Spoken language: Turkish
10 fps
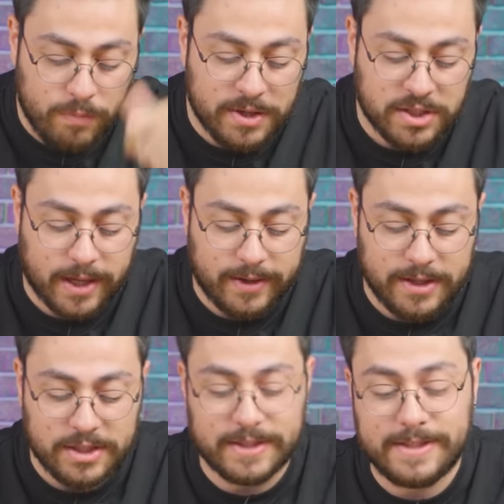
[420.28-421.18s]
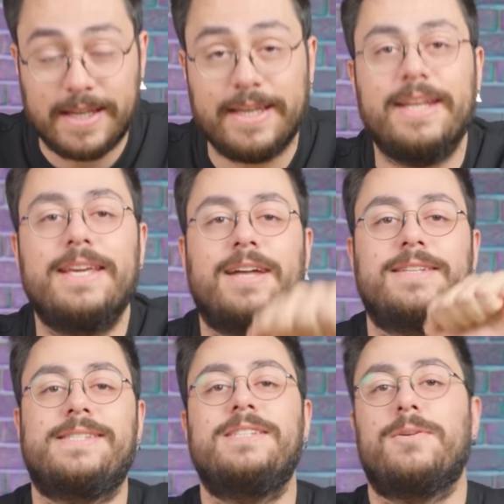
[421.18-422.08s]
15 dakika içinde size geri
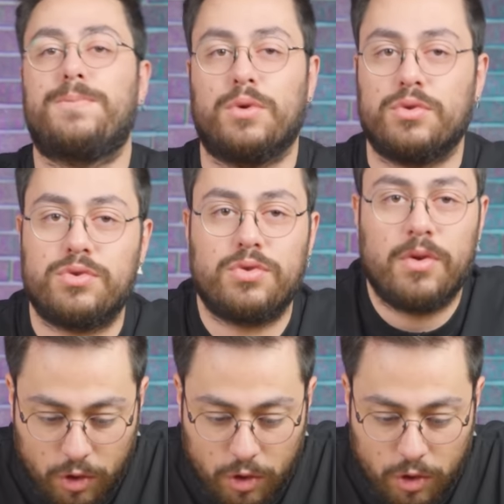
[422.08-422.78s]
iadesini yapıyoruz.